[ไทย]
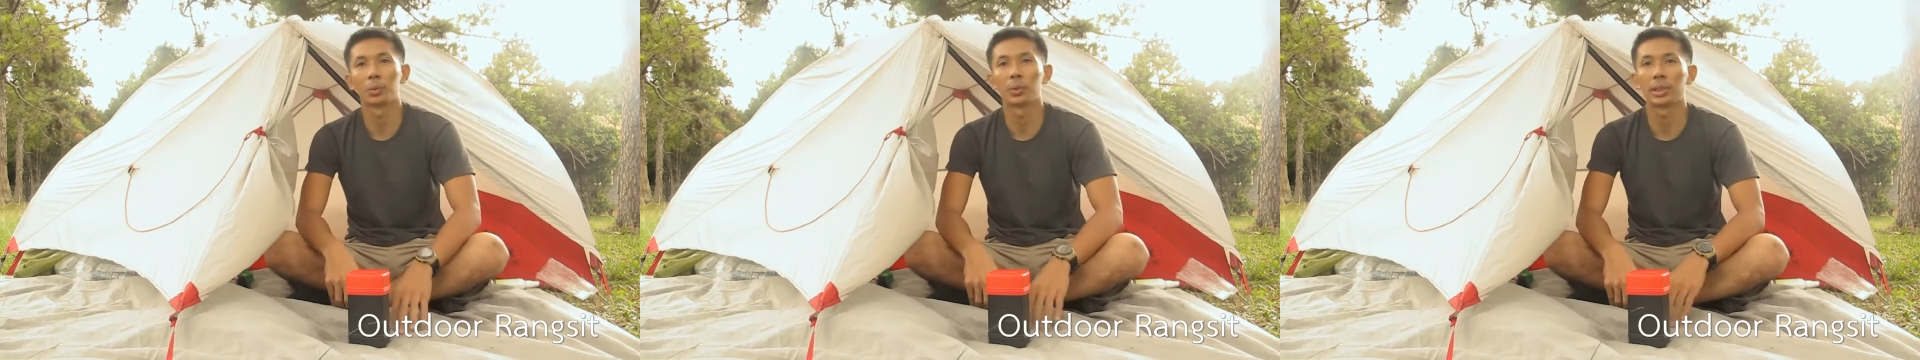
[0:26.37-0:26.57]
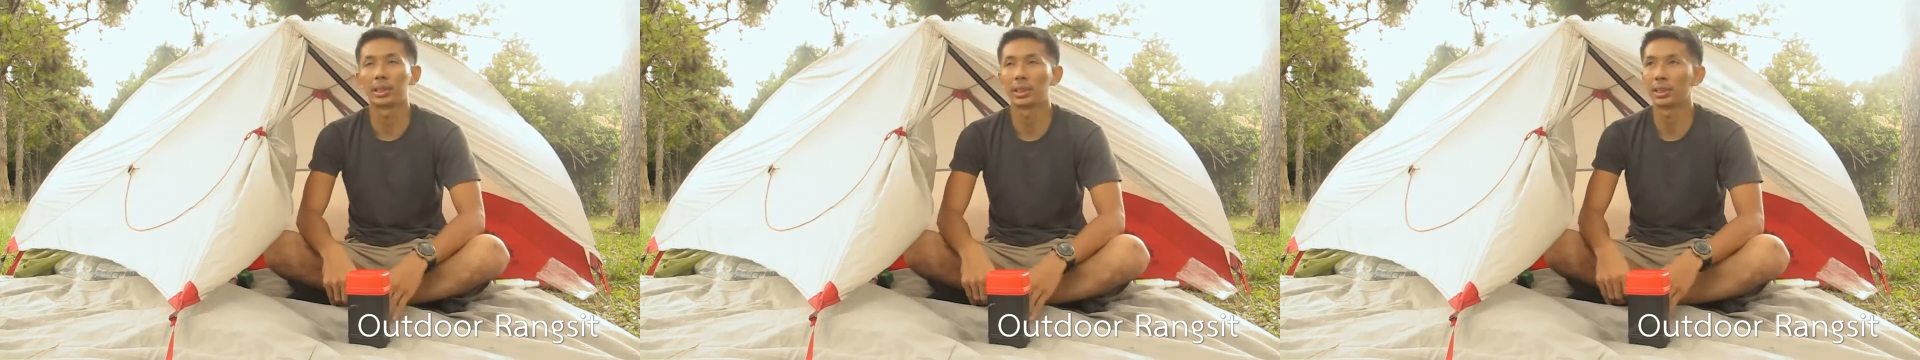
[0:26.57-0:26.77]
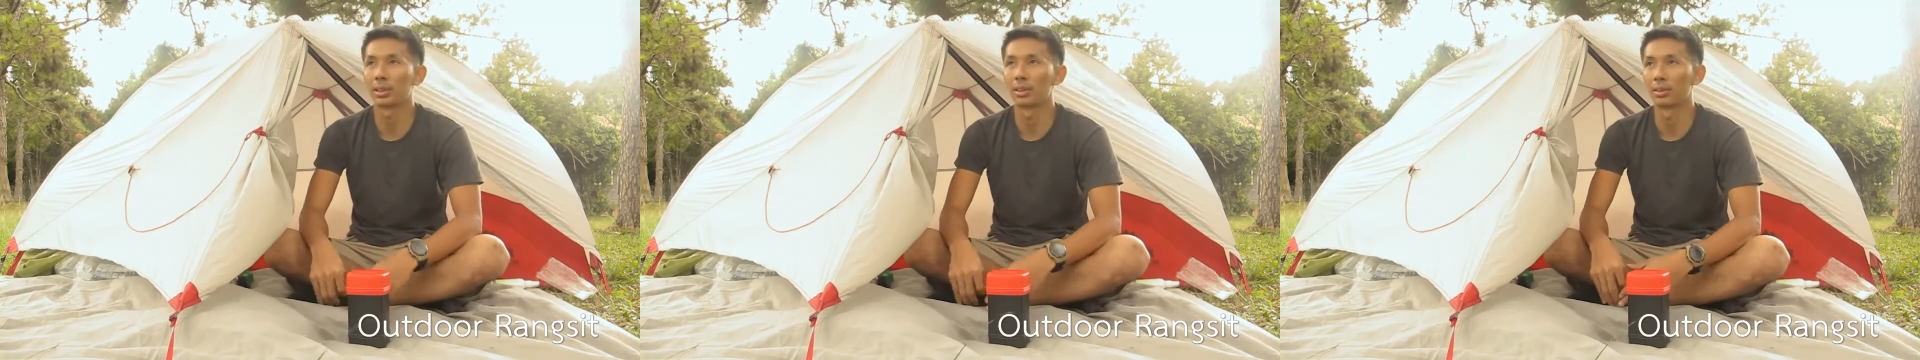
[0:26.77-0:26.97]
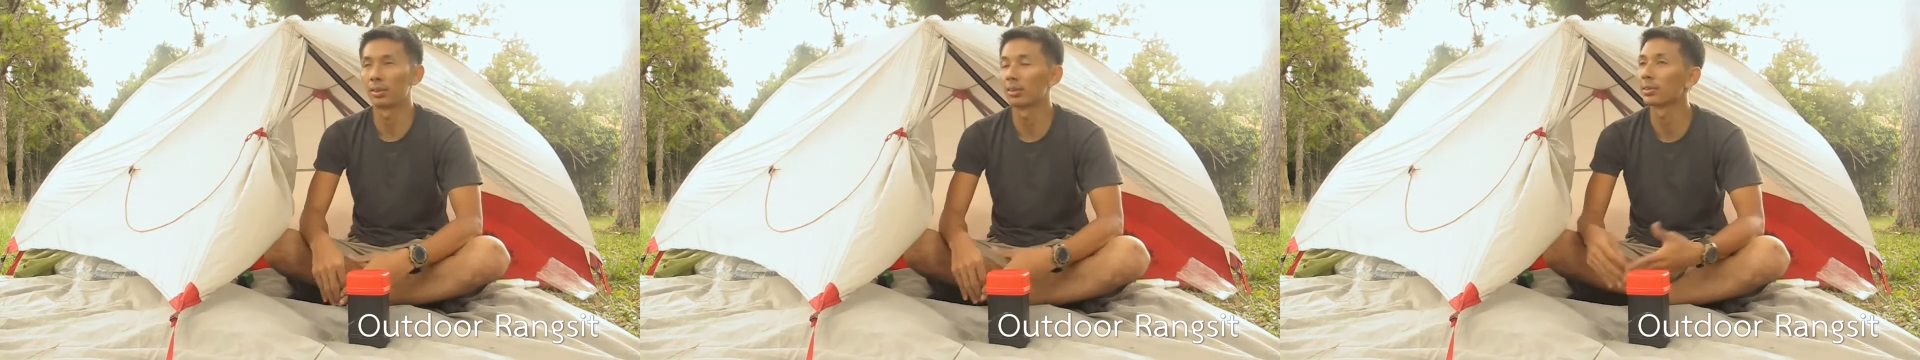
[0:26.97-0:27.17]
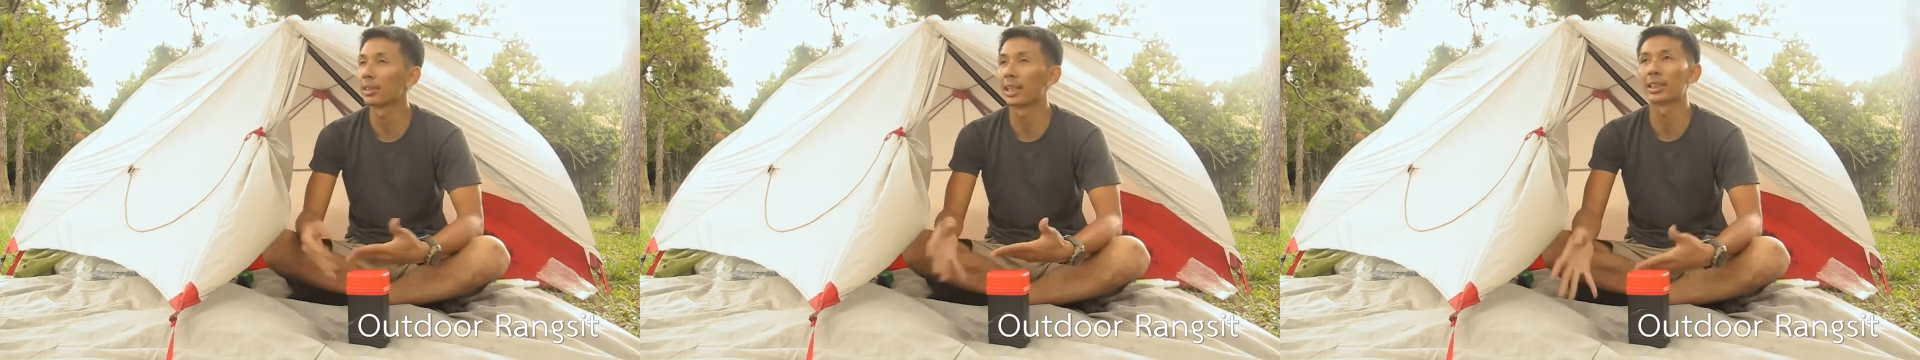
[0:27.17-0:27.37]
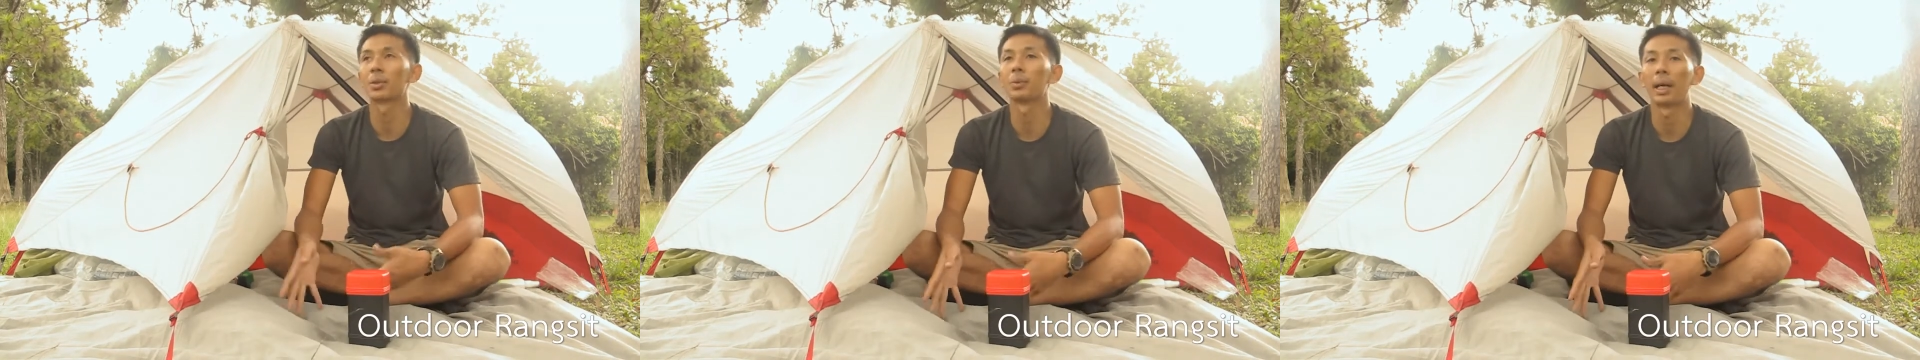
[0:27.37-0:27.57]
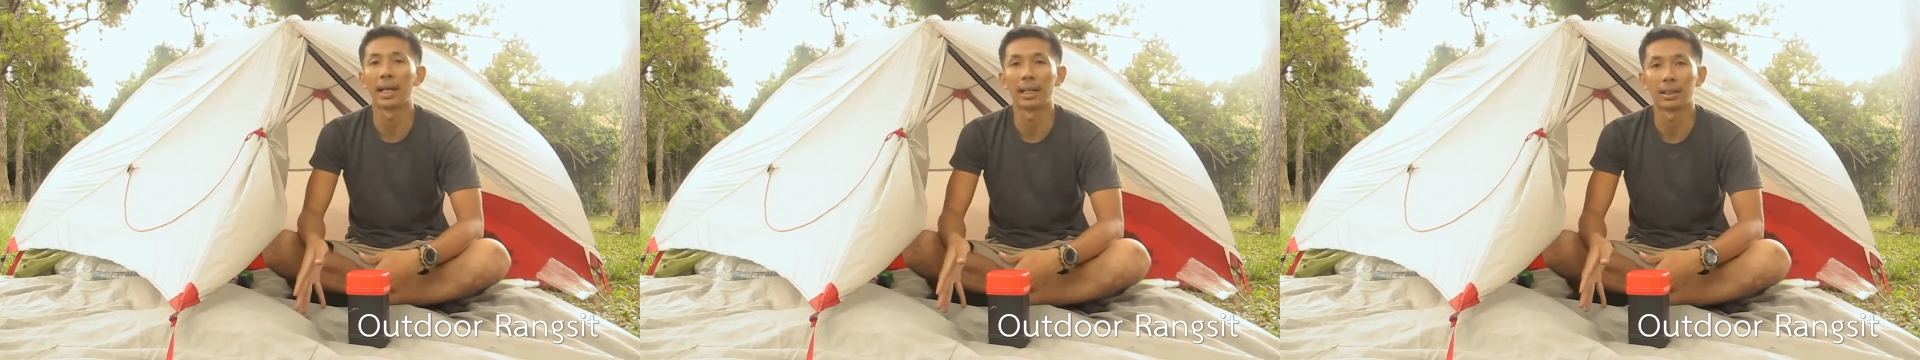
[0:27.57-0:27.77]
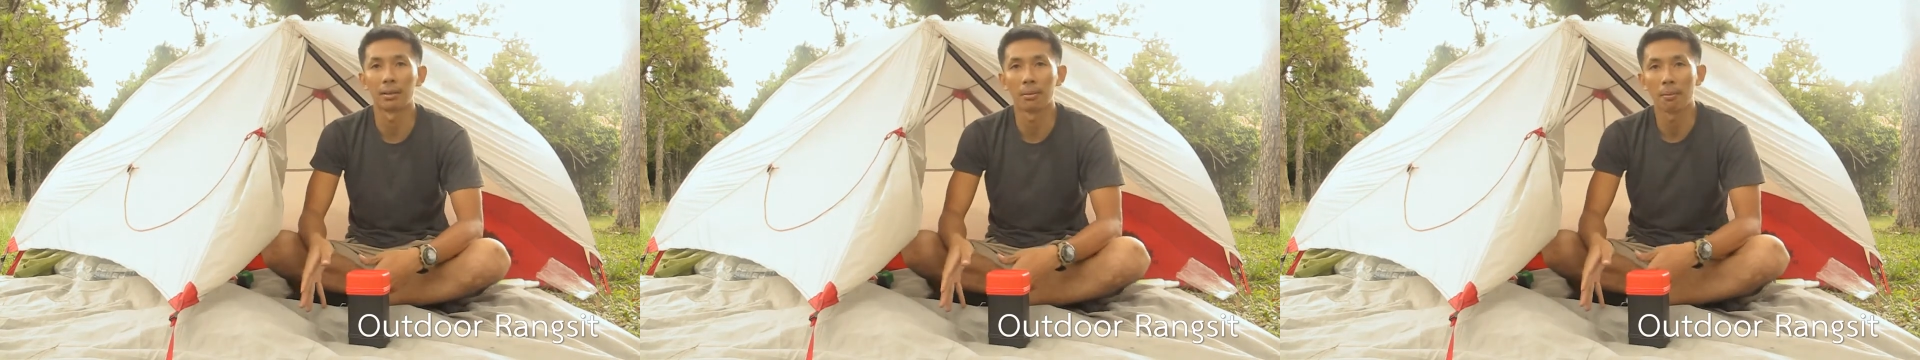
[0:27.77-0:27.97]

คุยกันเรื่องของแสงสว่าง